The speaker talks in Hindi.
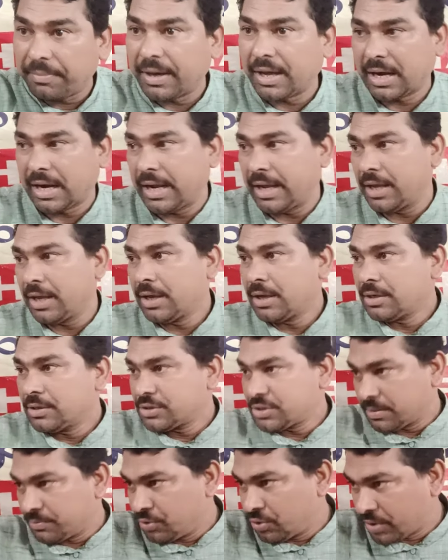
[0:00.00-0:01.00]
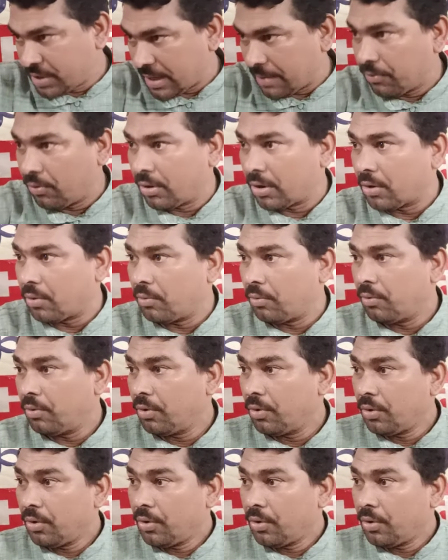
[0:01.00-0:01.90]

पा रहा है समझो क्या बोल रहा हूं